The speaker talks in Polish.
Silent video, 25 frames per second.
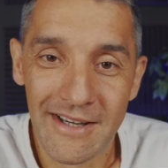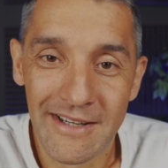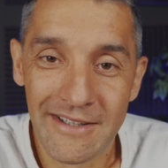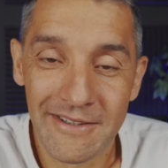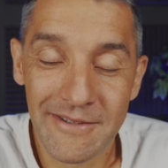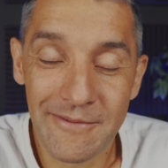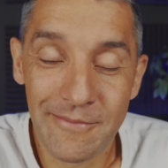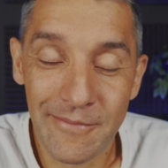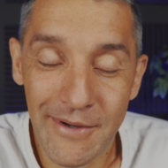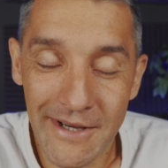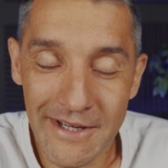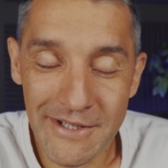
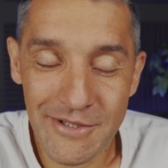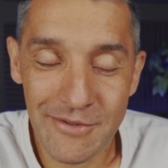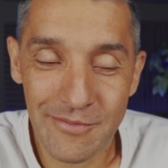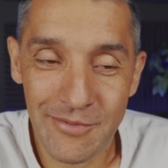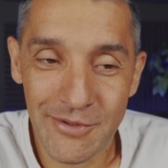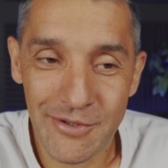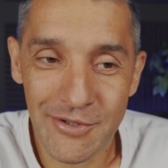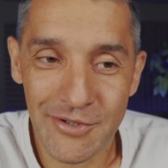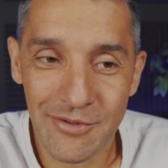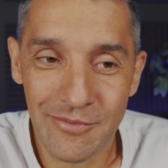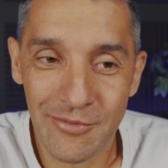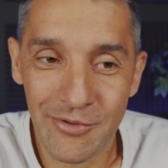Tym bardziej
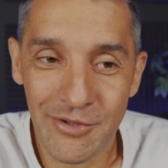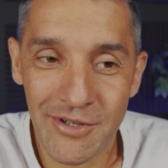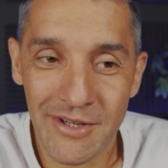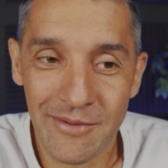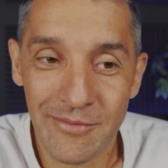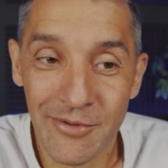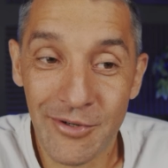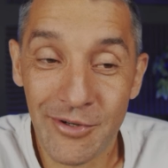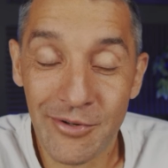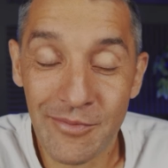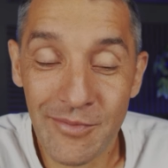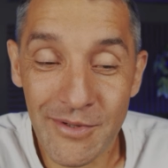
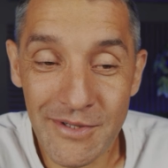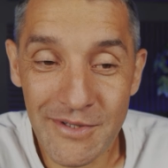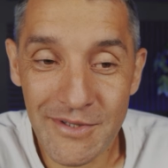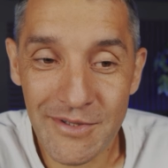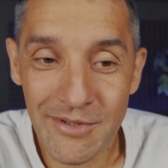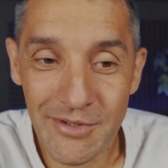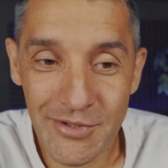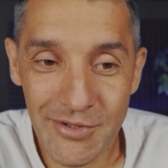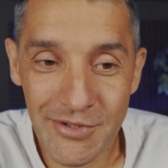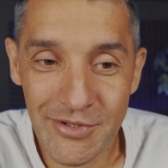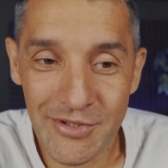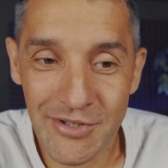potrzebujemy
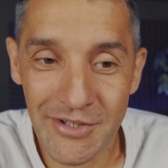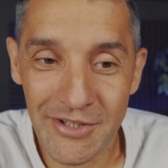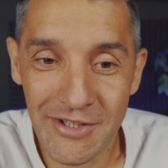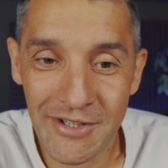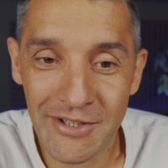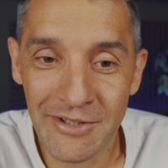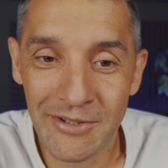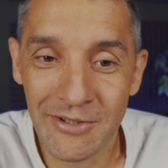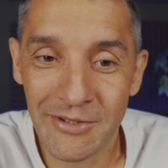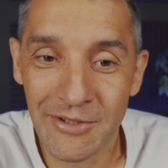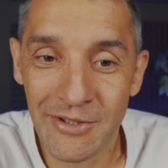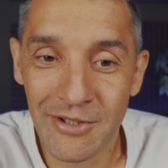obecności
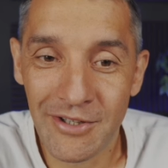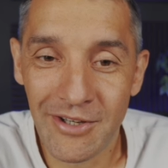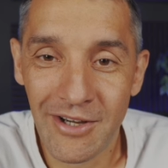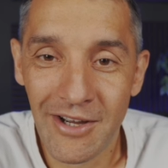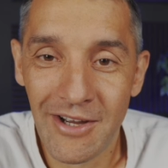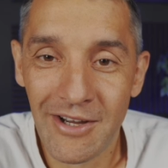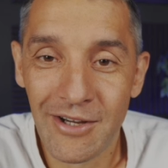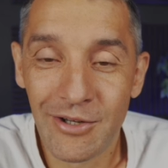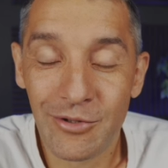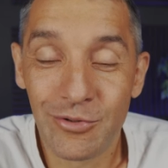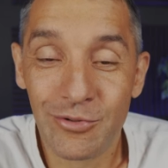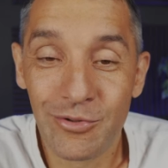innych,
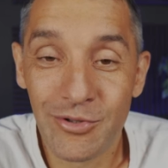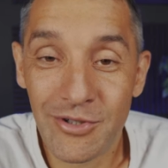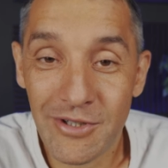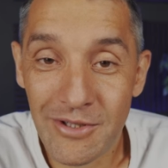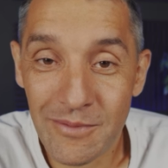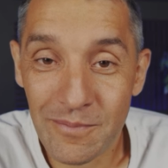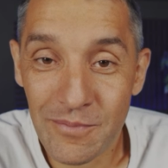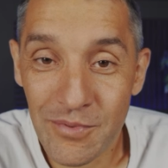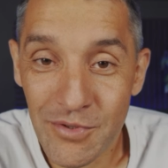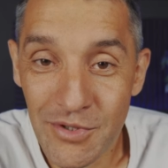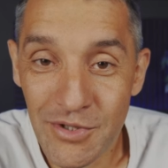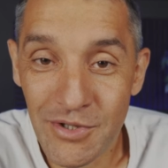
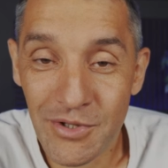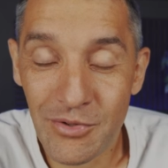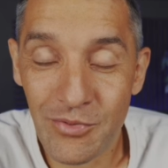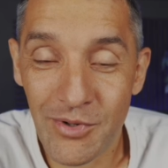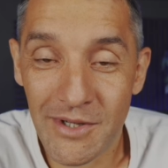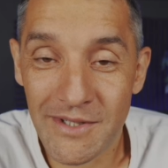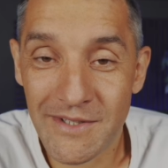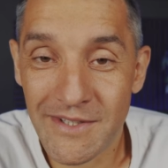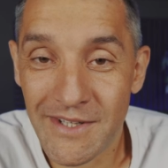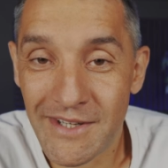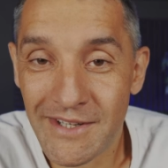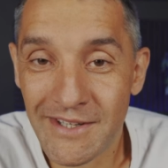których
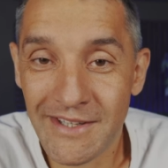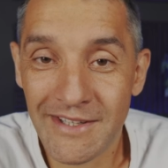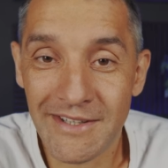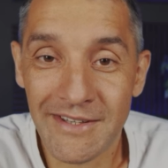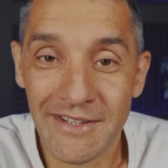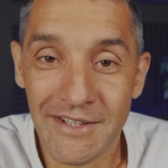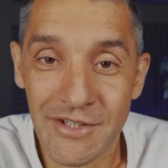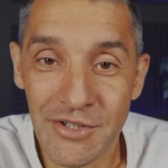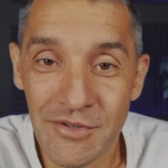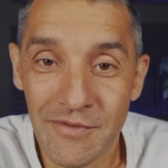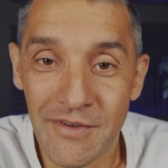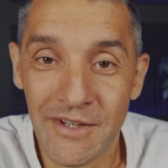przykład,
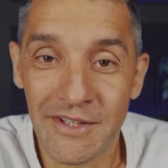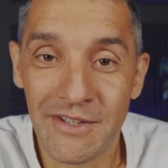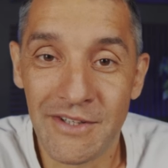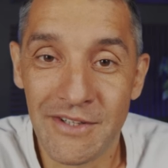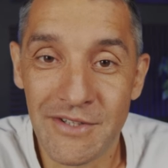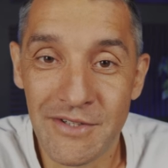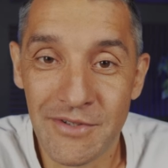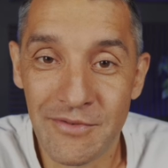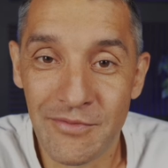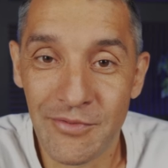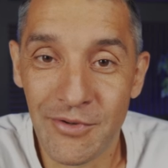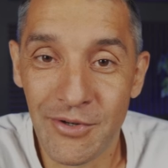zachęta,
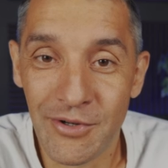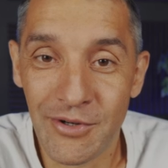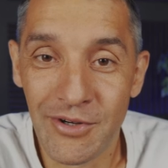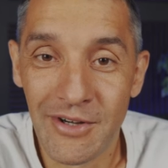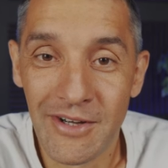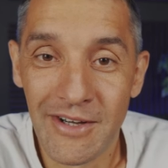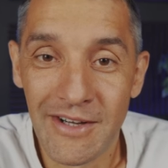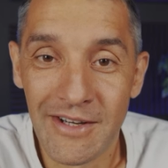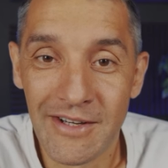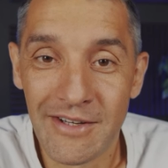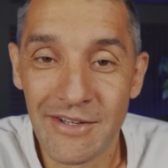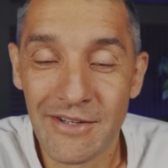świadectwo
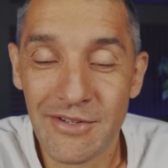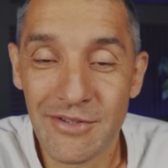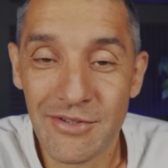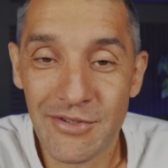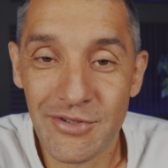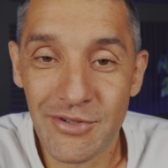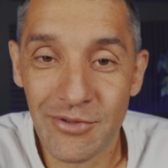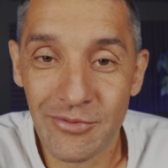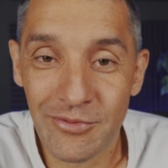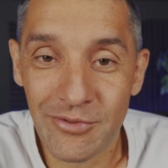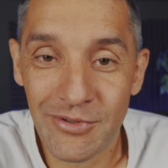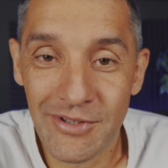
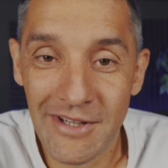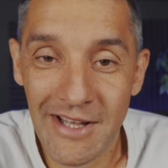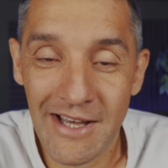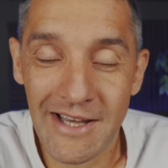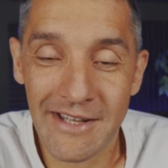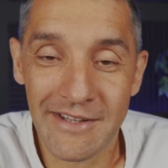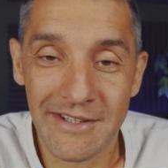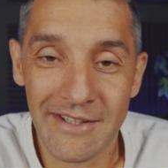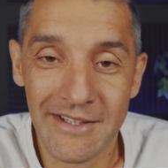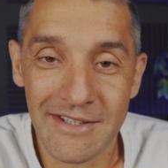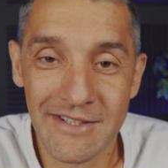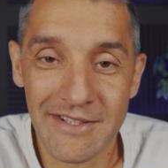są
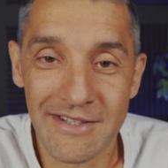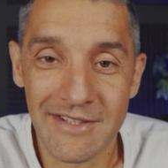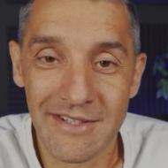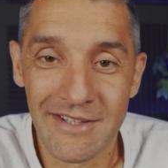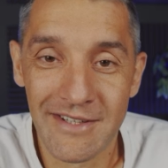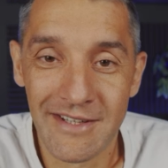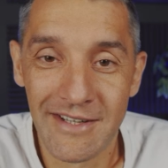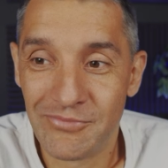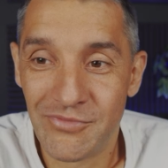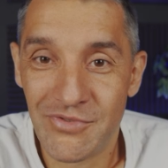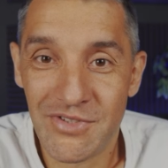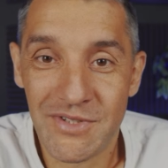dla nas
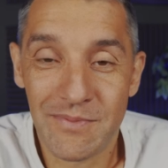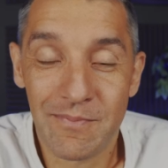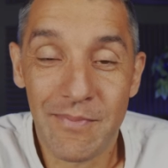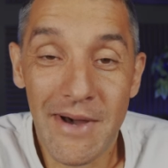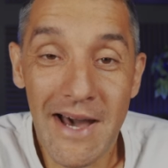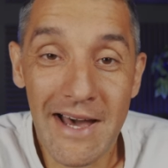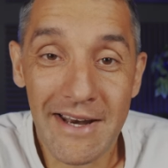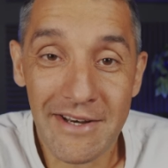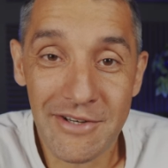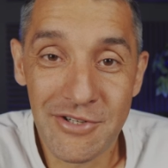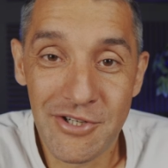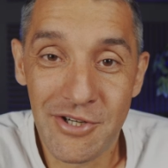
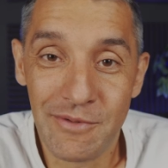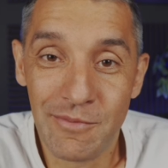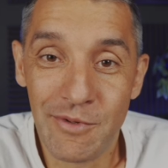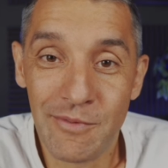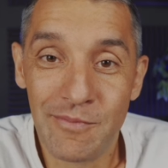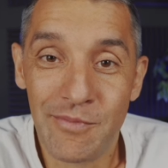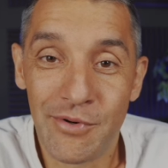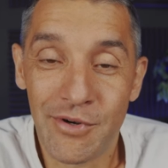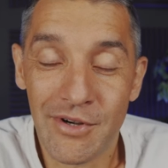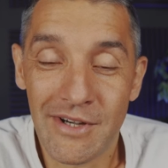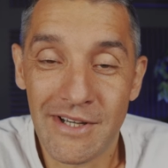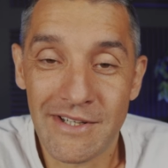wsparciem i
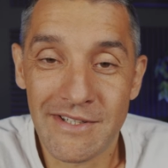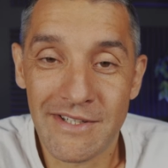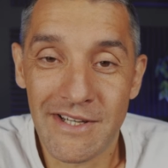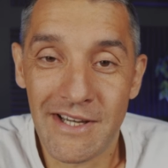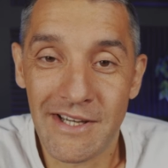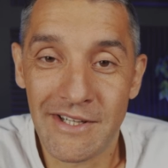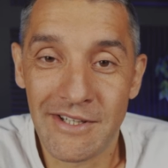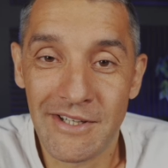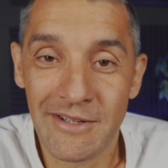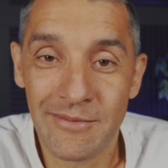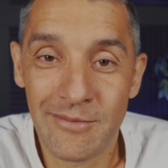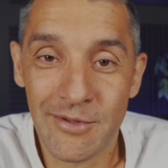
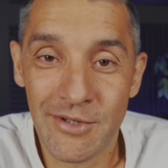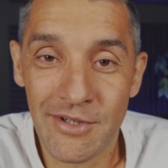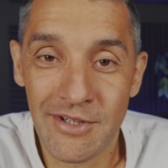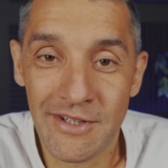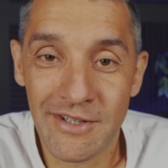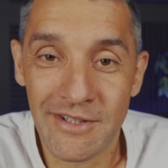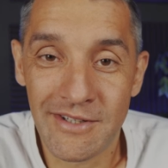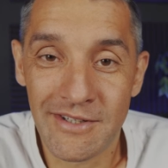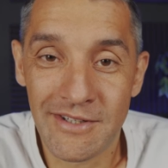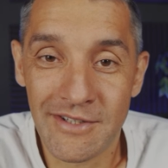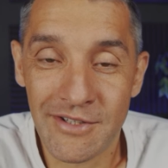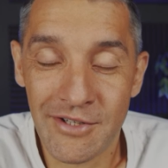pokazaniem,
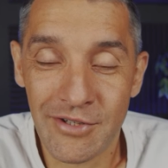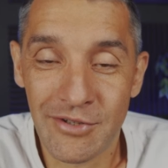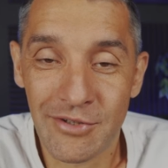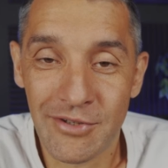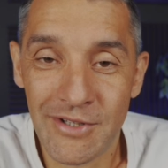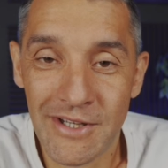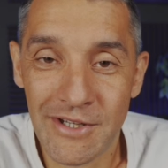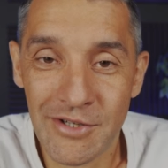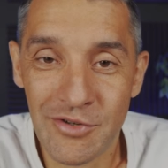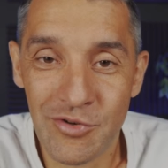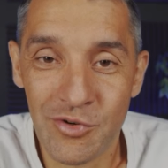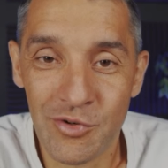że, że to
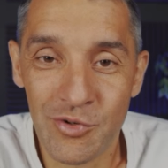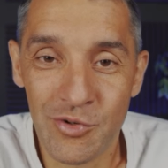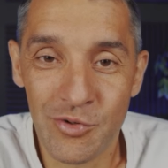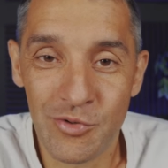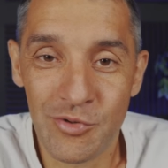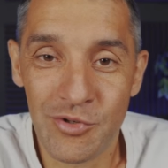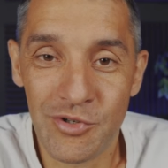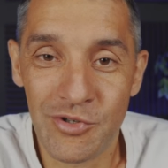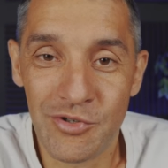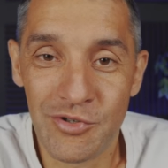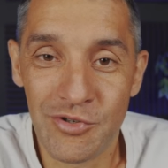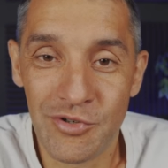da się
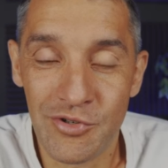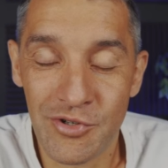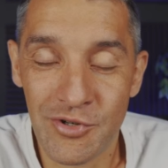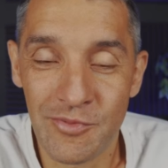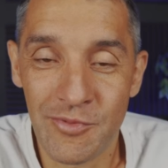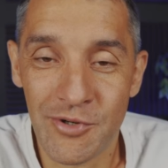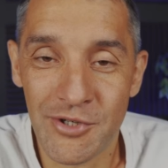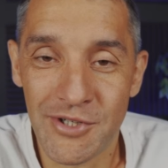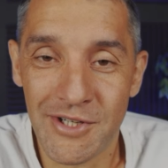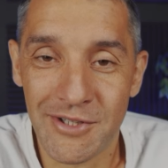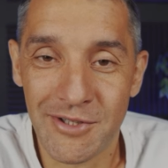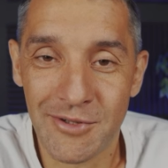odrzucić, że
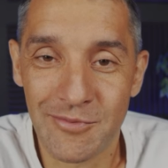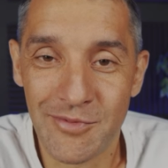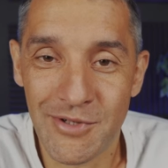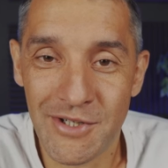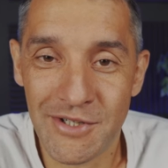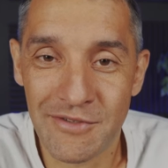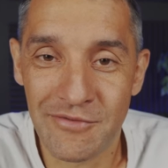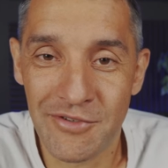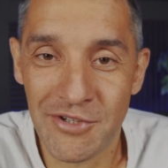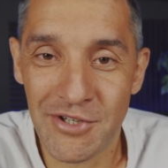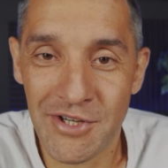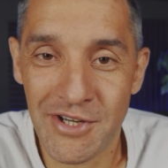można to
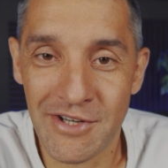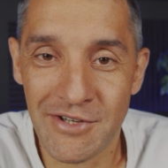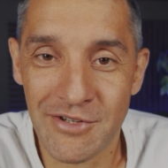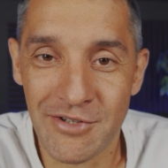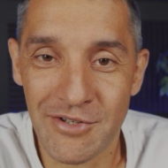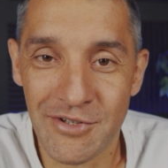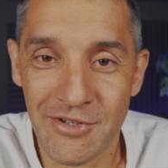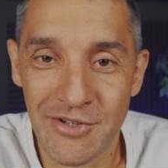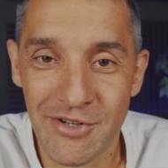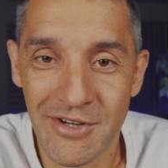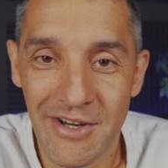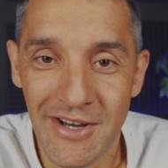
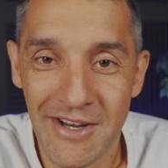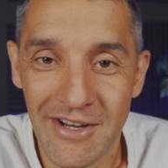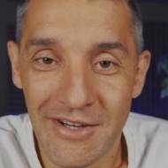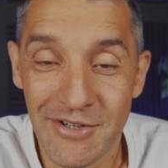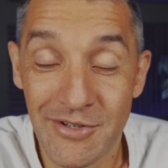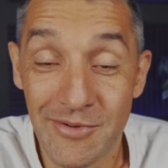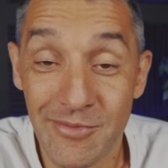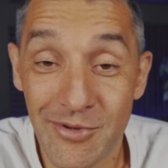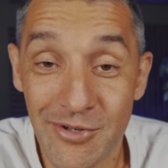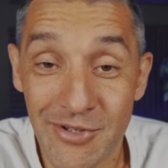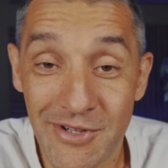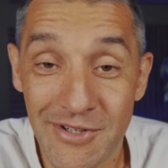przezwyciężyć,
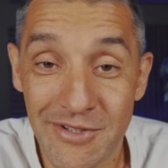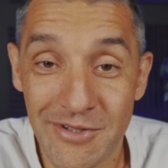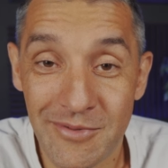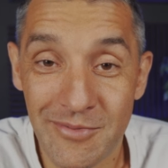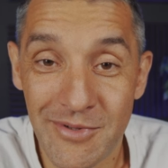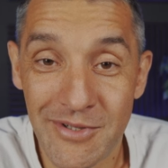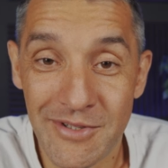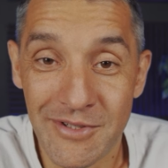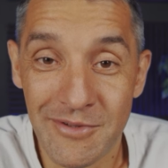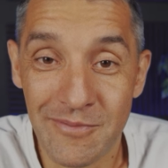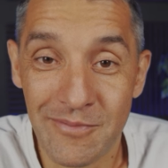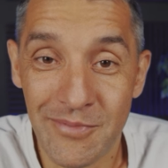że można
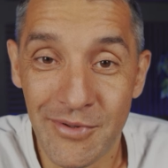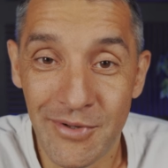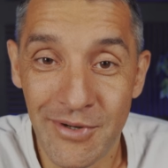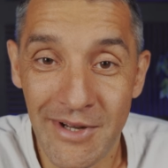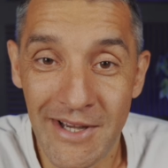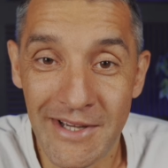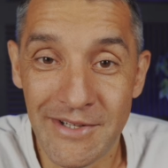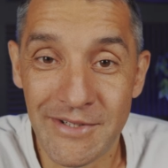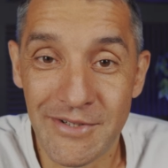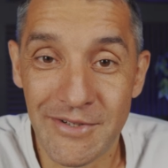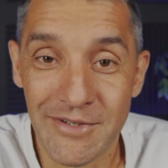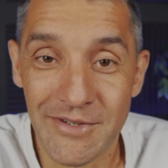sobie z tym
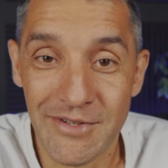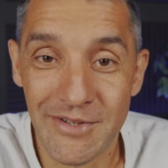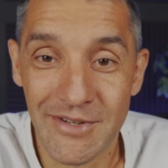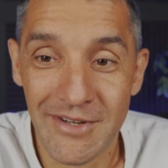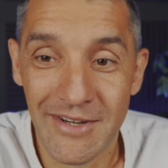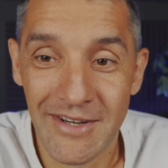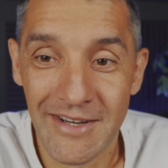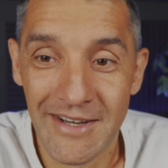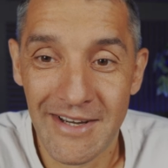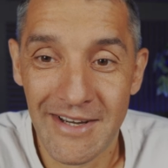poradzić.